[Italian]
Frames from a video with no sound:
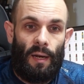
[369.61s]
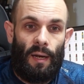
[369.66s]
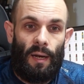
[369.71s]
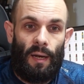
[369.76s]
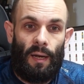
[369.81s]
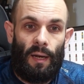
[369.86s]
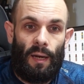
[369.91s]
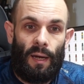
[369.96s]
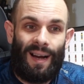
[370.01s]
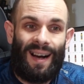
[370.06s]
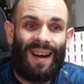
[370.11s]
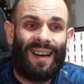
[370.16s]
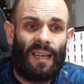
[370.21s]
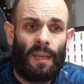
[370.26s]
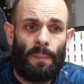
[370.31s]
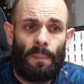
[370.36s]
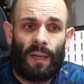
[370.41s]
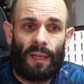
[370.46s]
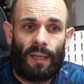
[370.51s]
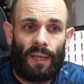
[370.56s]
eh,
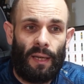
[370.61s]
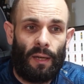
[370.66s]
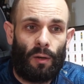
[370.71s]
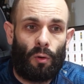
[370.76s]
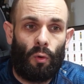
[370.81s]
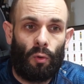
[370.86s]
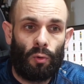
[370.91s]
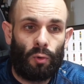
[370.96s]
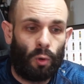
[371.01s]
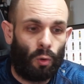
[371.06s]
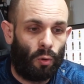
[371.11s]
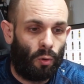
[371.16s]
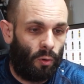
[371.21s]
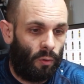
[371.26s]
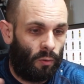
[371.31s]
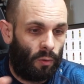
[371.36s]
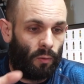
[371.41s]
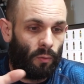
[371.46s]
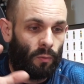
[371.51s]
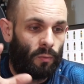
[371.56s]
anche perché conto,
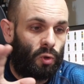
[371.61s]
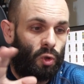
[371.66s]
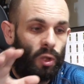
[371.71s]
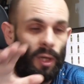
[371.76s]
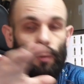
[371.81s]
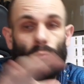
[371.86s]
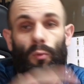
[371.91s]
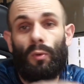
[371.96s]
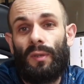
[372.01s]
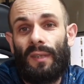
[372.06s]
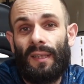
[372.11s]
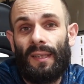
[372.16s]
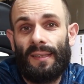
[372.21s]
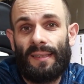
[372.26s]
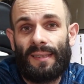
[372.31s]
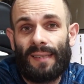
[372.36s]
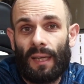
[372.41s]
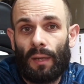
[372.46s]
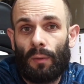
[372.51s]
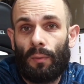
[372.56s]
cioè
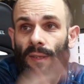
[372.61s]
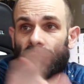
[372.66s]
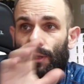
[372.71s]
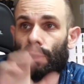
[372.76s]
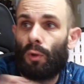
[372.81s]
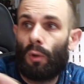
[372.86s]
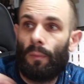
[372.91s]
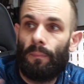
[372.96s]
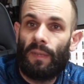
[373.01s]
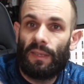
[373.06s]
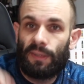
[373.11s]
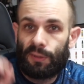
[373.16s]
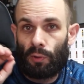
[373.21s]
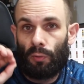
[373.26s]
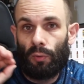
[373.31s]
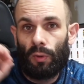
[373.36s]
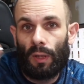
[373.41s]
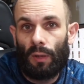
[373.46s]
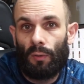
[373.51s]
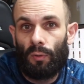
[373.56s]
l'utilizzare questo non mi
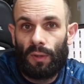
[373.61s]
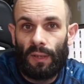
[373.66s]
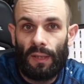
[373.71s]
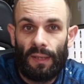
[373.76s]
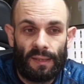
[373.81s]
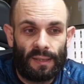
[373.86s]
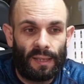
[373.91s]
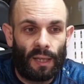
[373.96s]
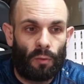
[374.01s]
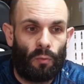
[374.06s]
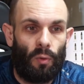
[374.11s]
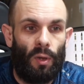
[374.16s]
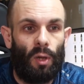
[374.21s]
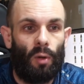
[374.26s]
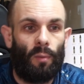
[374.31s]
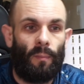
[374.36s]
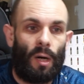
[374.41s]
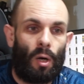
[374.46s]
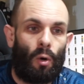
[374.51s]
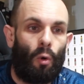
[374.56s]
esclude l'utilizzare
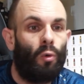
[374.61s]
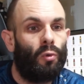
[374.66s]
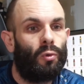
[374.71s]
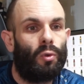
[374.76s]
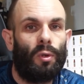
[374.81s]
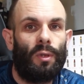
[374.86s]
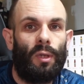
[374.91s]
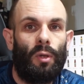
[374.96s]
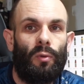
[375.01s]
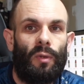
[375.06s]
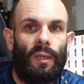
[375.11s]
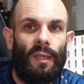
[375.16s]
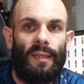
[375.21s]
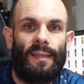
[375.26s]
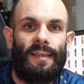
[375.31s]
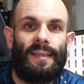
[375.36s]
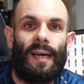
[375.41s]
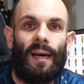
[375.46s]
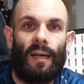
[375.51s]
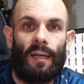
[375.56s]
quello, ma conto di
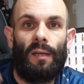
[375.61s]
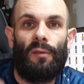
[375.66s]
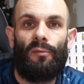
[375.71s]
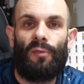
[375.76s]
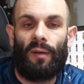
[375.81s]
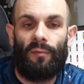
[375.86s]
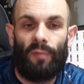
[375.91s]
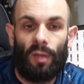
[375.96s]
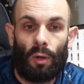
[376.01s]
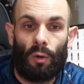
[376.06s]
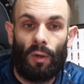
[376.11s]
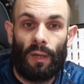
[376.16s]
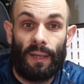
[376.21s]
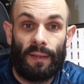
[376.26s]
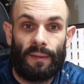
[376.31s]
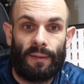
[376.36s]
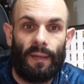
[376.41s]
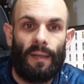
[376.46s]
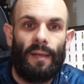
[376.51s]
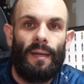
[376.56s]
utilizzarli fra
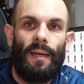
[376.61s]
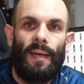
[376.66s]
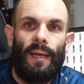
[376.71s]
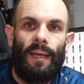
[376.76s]
virgolette